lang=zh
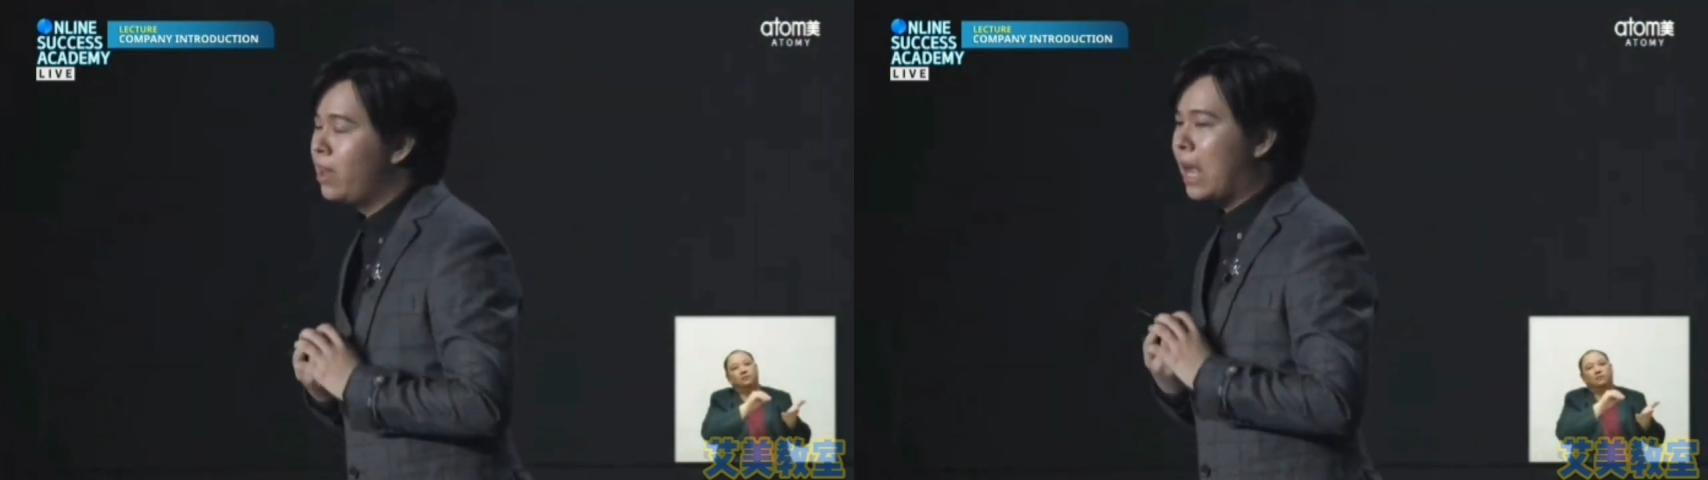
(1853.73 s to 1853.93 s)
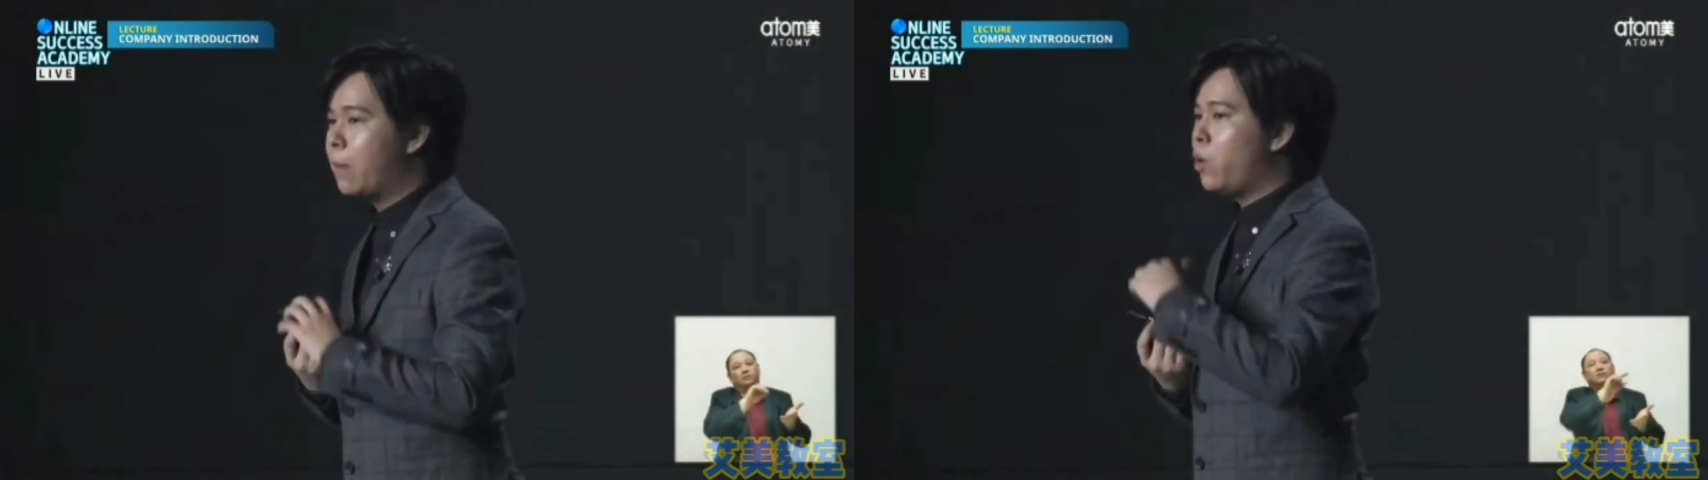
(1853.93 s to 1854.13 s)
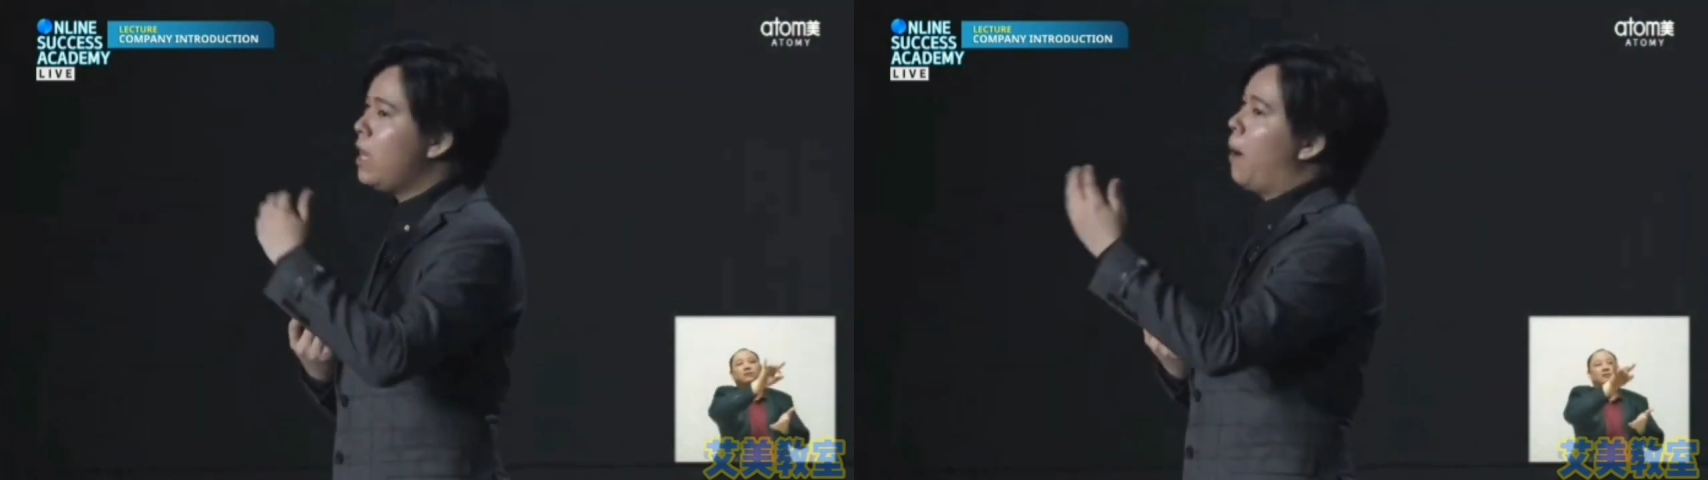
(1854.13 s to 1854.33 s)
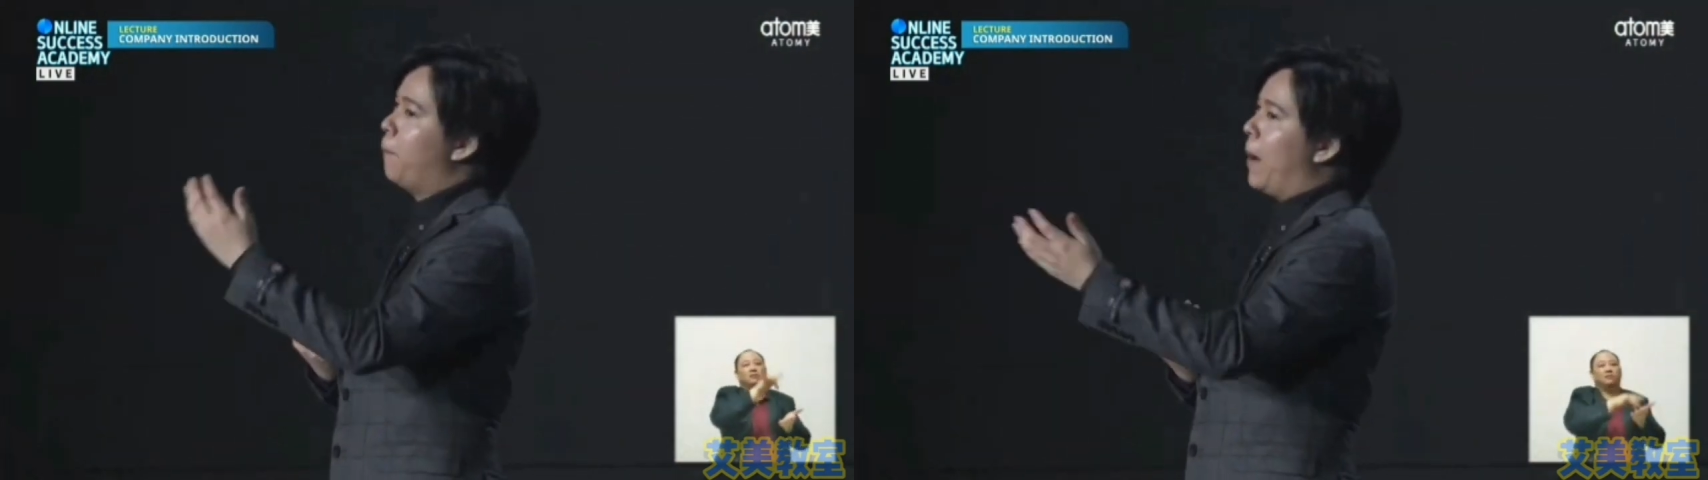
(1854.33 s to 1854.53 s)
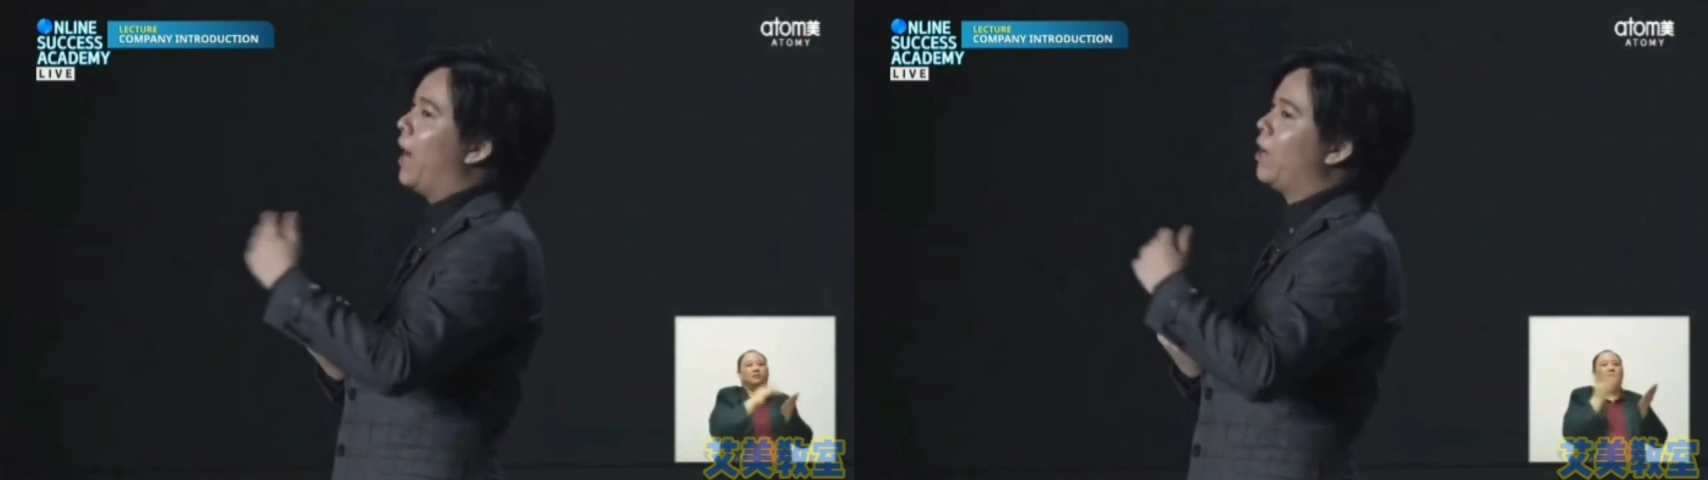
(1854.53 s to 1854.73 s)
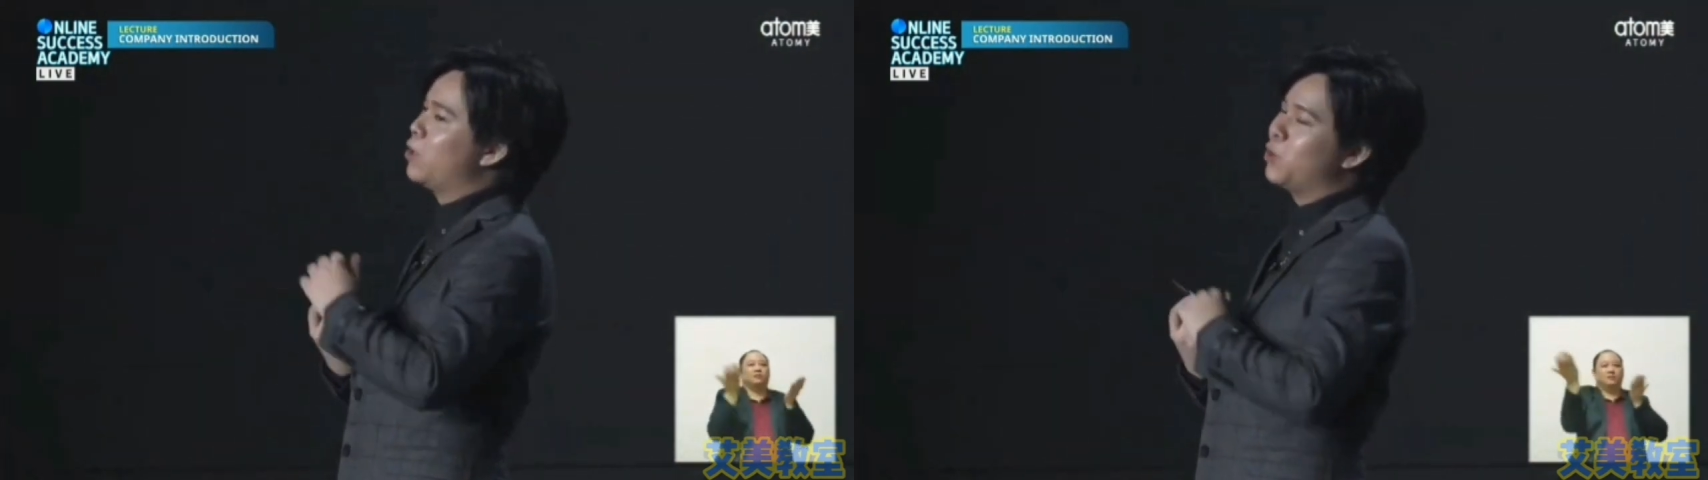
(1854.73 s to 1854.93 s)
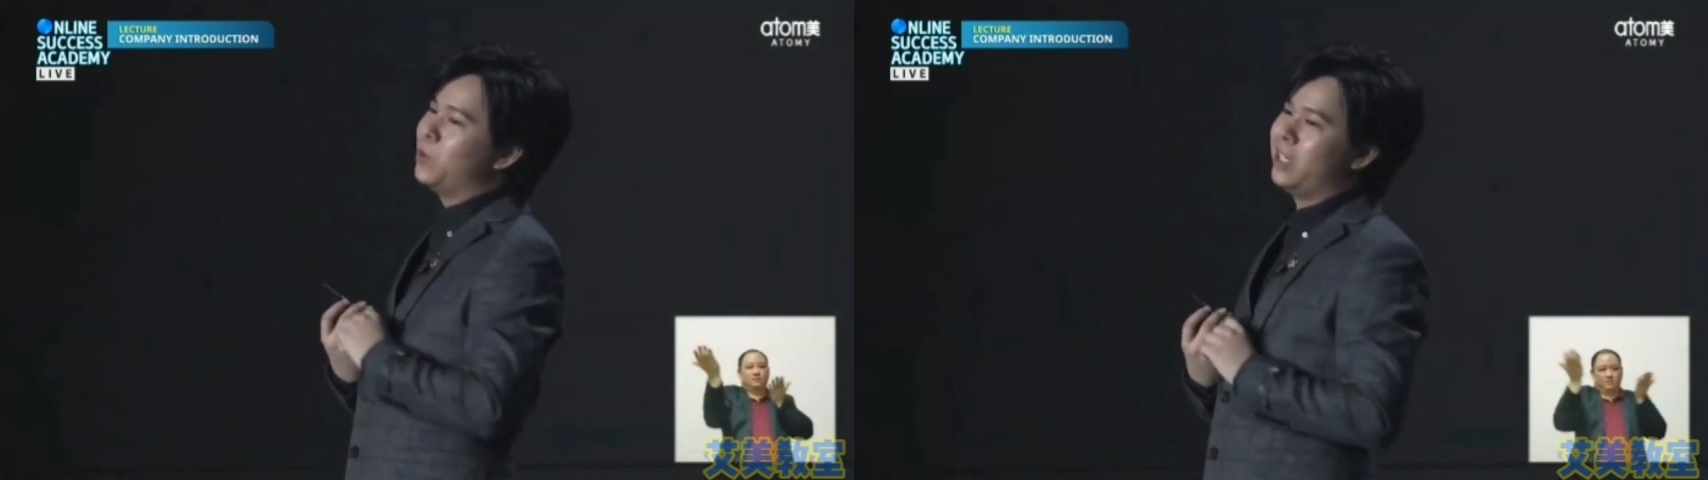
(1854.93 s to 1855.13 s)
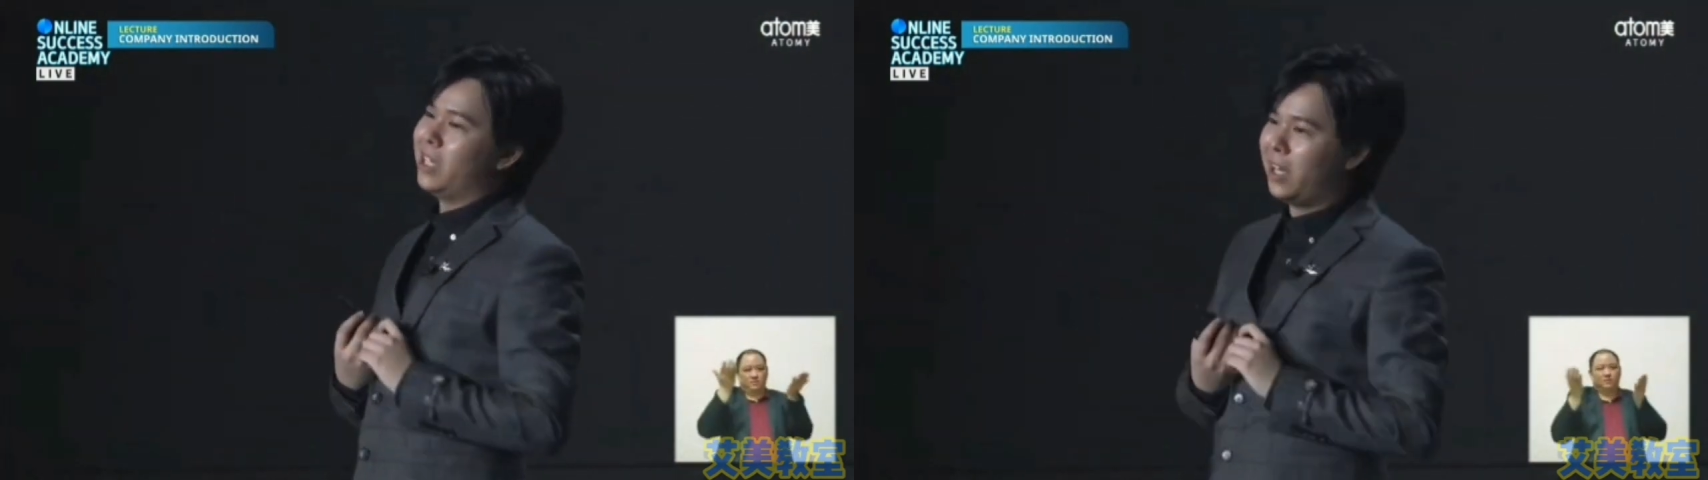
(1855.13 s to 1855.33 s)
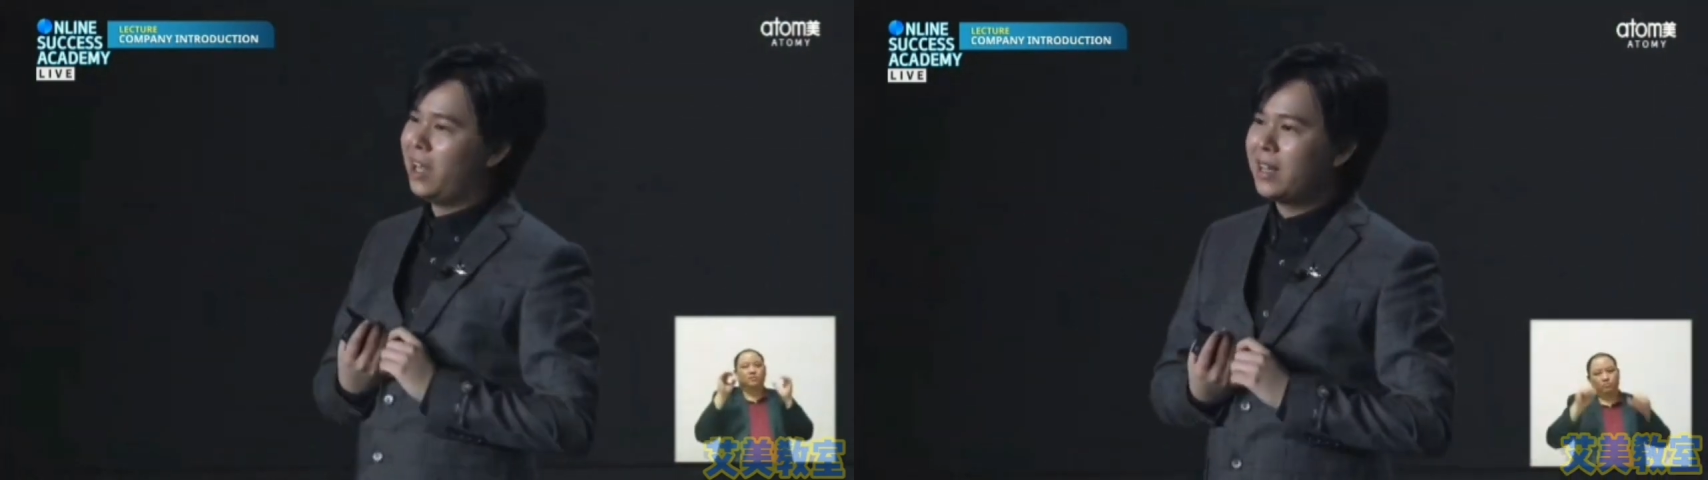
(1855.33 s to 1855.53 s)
他们会帮助你的。